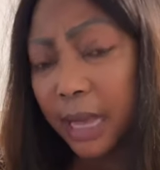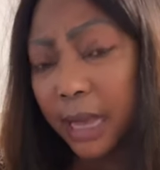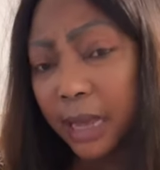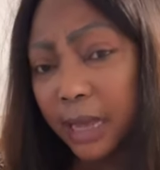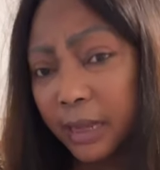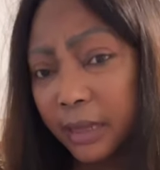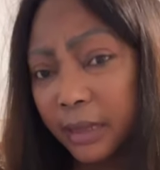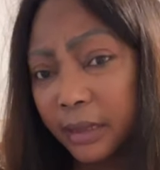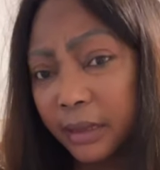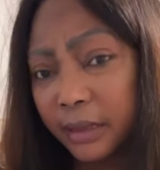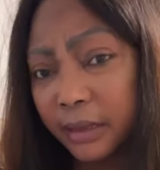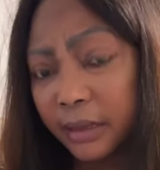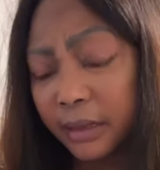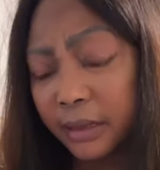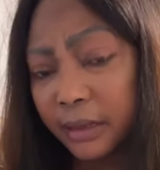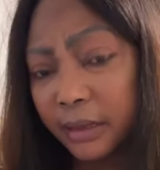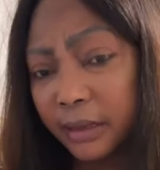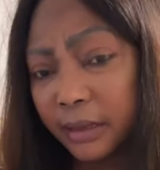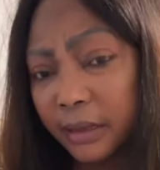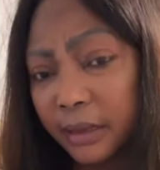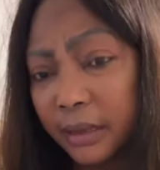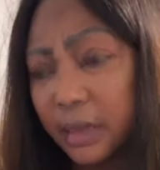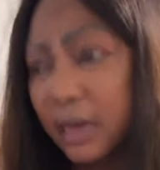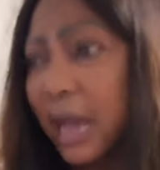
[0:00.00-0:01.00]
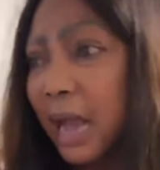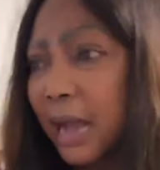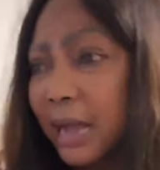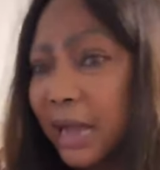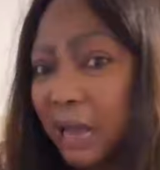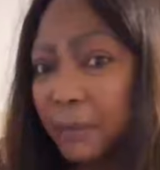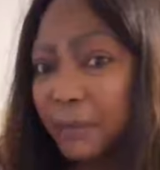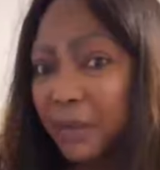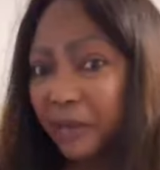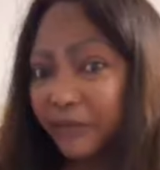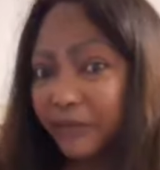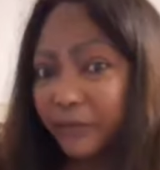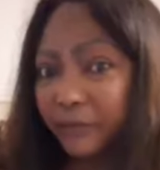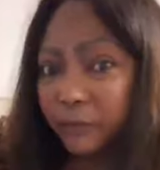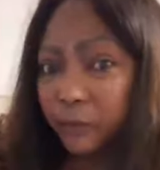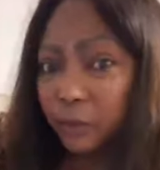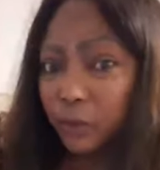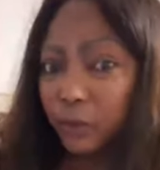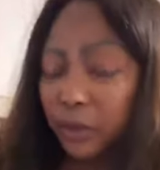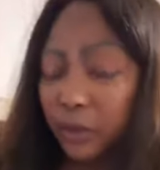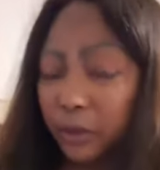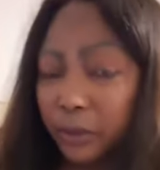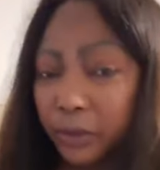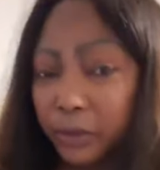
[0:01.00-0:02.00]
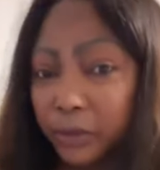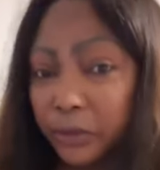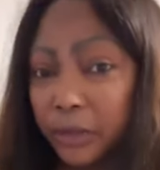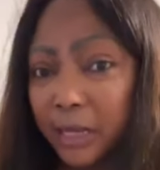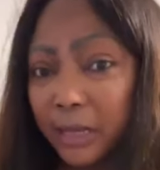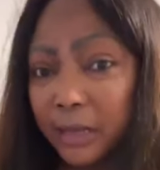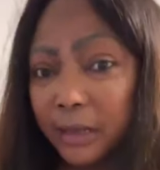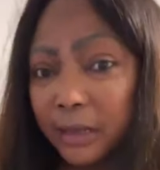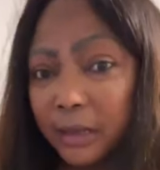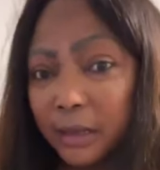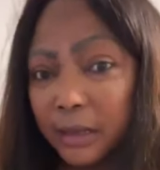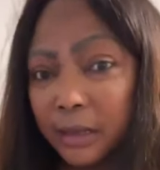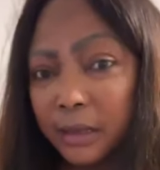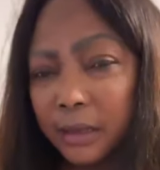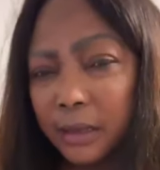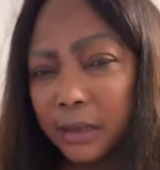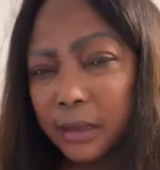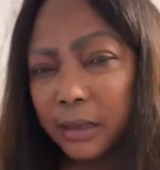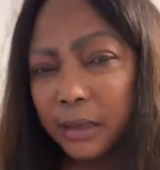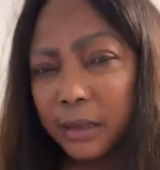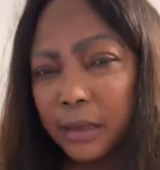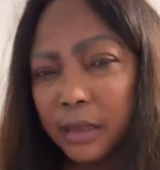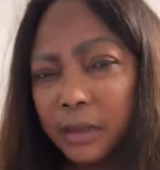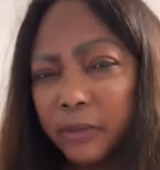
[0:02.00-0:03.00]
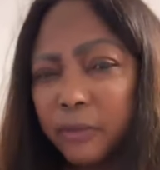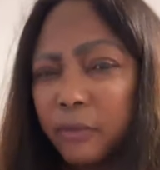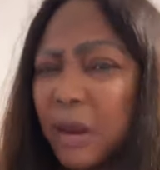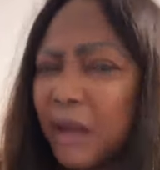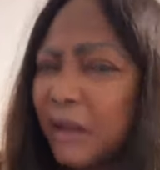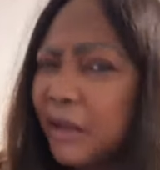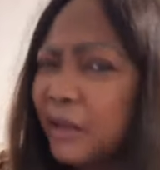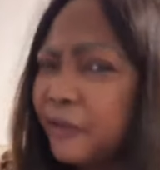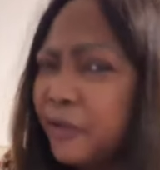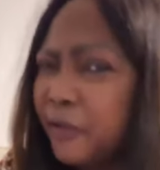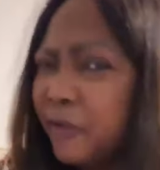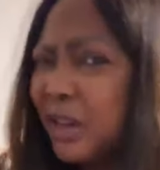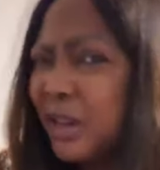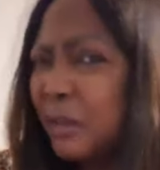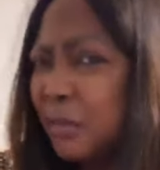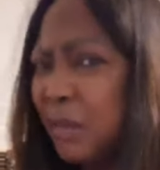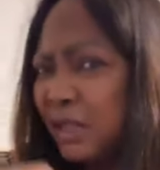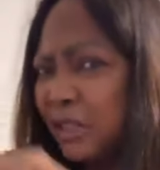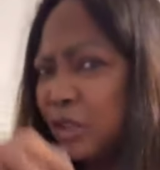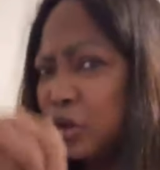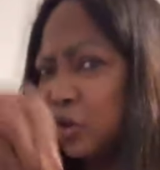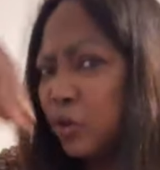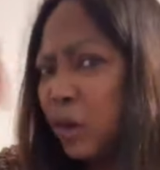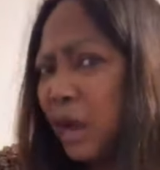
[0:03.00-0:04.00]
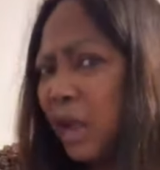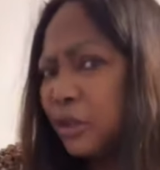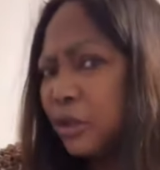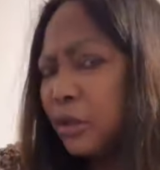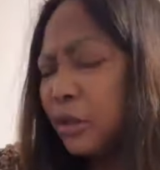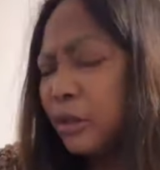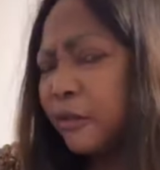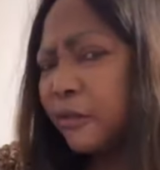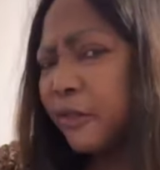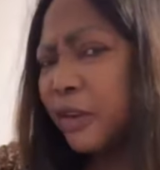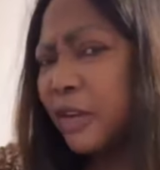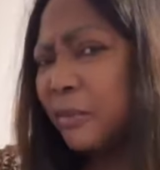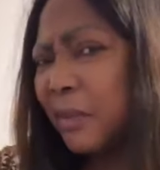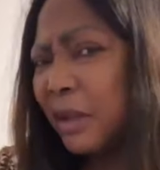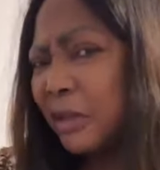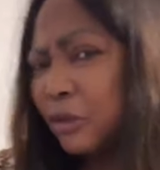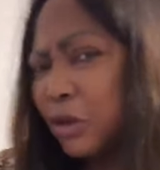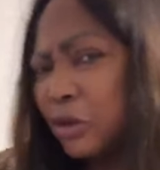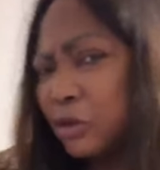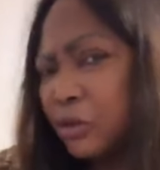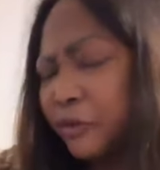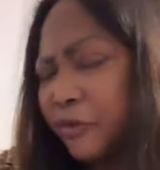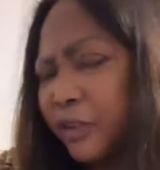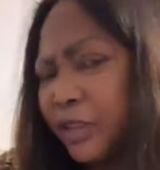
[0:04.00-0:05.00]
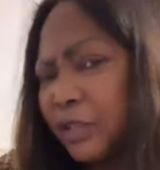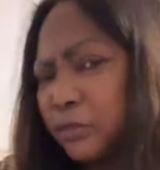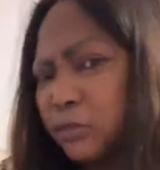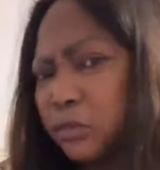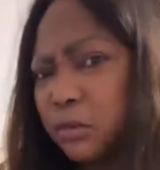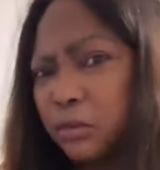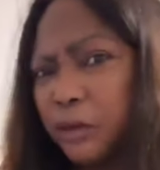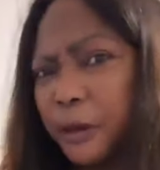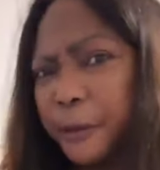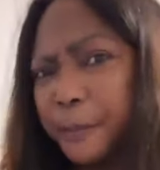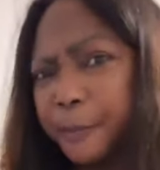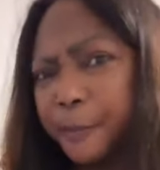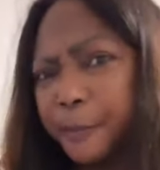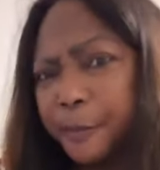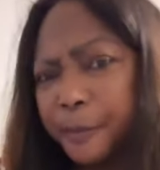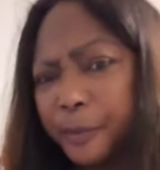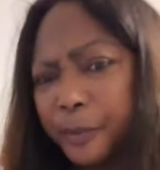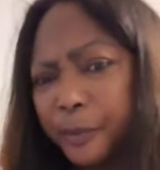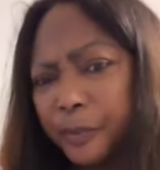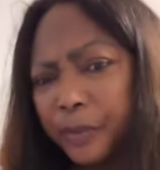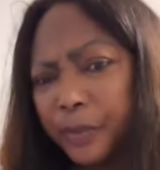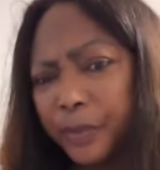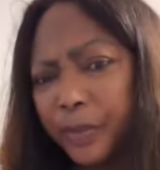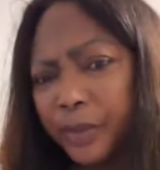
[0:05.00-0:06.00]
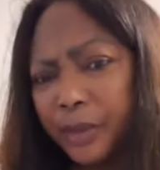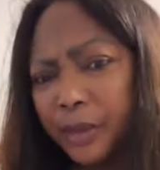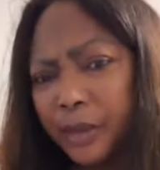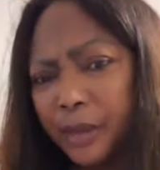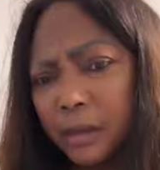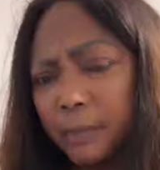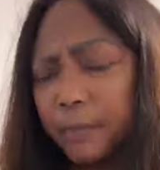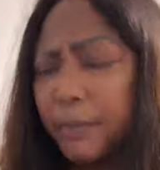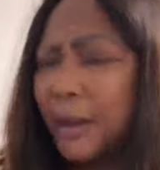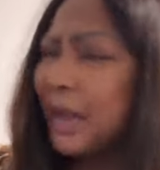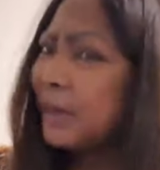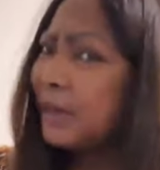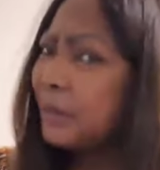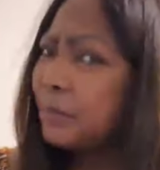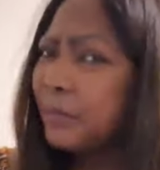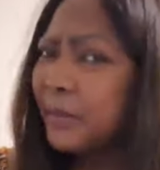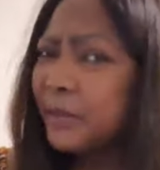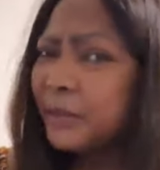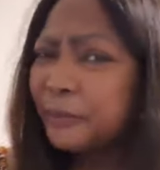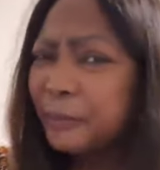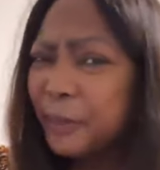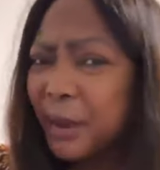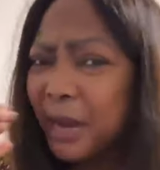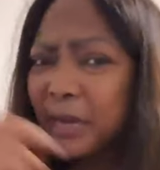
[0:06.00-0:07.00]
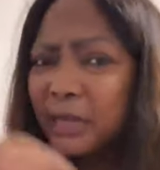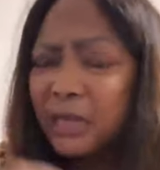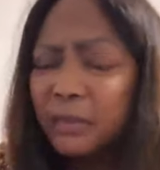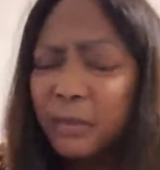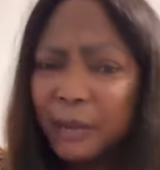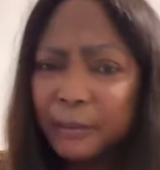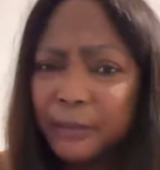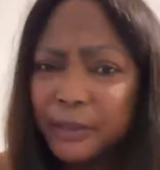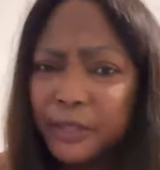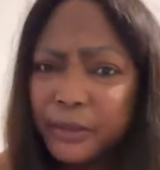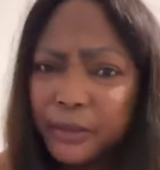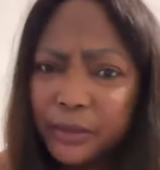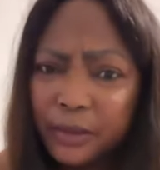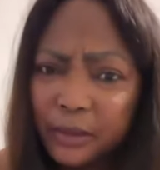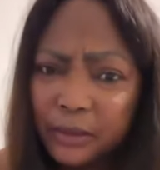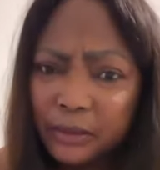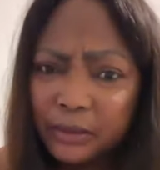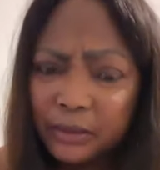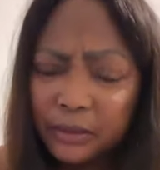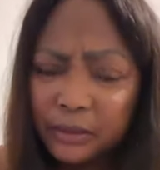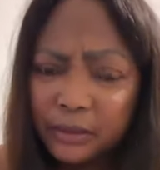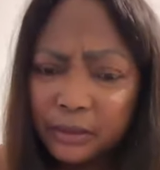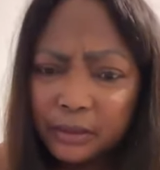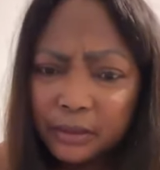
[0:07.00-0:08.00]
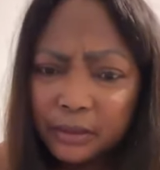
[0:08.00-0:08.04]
Hein? Que Akamba avait voulu recruter. Vous m'avez vu venir m'asseoir sur, sur Facebook. Parler, parler de ma petite soeur.